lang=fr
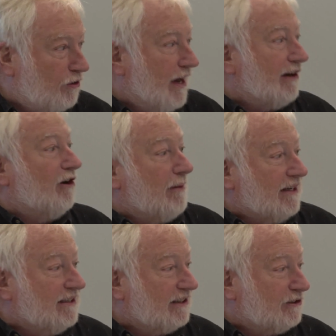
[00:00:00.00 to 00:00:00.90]
que la
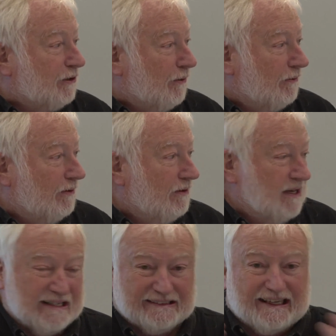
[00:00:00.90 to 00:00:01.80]
globalisation,
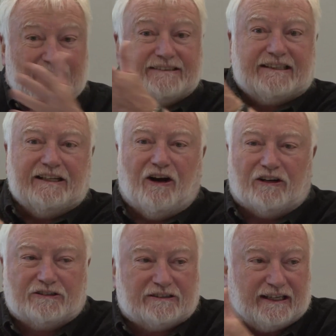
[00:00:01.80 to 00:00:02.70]
c'est
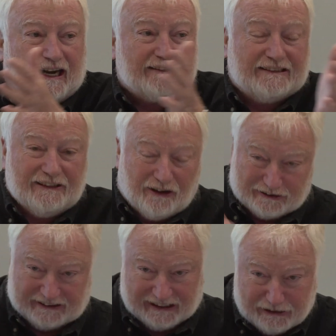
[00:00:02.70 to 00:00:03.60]

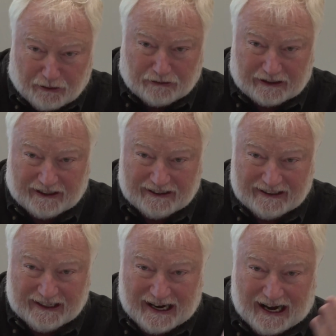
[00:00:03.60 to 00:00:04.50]
l'incidence des autres,
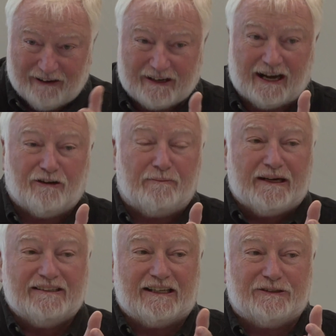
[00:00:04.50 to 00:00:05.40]
alors que la
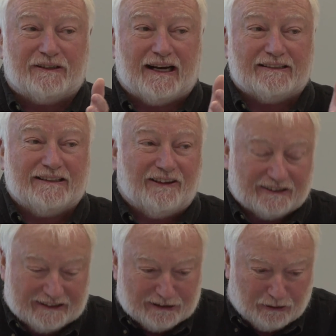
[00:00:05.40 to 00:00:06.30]
globalisation est
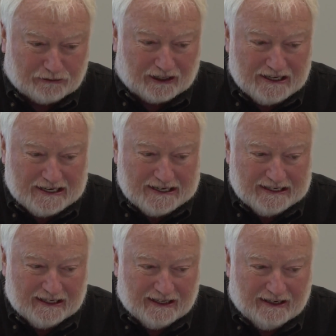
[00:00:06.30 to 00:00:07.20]
l'incidence des autres.
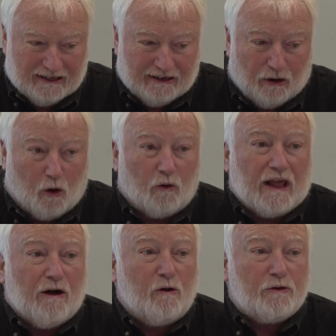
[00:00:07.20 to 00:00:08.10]
On
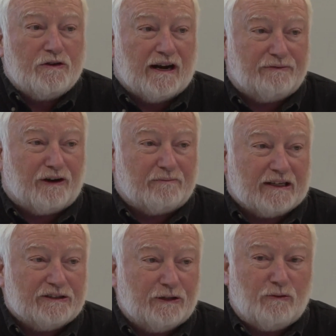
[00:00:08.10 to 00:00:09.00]
n'a aucune
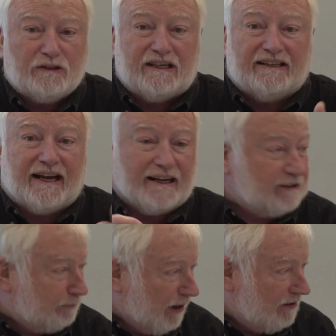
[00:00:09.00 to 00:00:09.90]
information, on ne
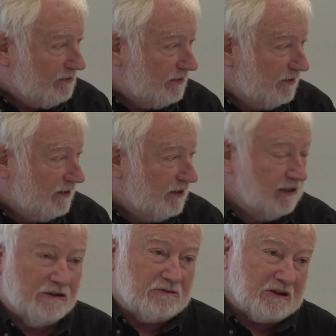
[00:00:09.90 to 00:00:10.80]
s'intéresse pas.
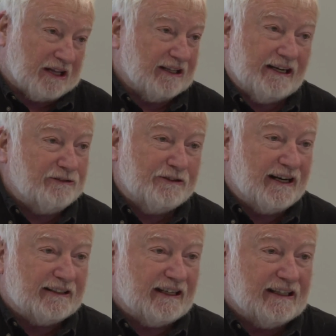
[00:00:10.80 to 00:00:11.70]
Regardez les
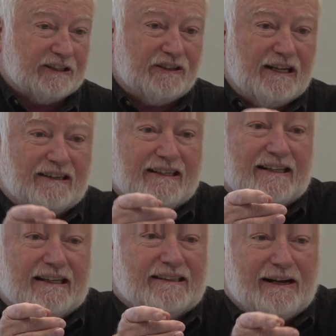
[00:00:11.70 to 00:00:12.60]
nouvelles internationales,
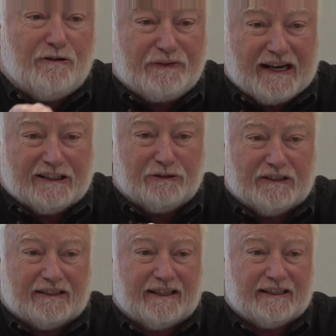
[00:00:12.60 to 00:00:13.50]
regardez, dès qu'on fait quelque chose
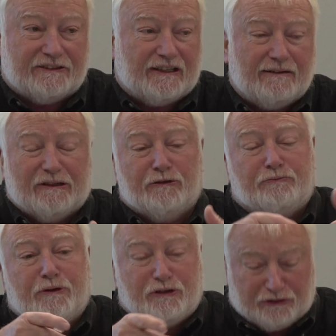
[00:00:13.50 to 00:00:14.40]
d'international, moi
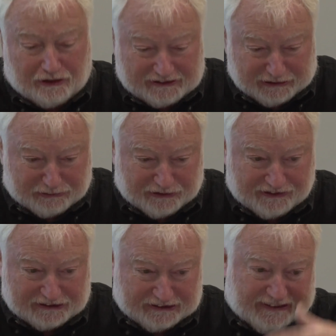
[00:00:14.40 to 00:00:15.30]
depuis que je suis dans cette
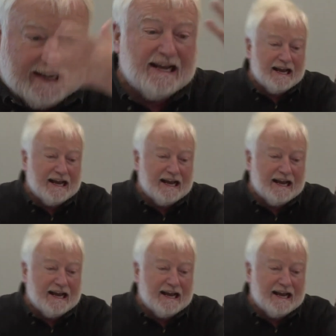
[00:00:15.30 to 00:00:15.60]
université,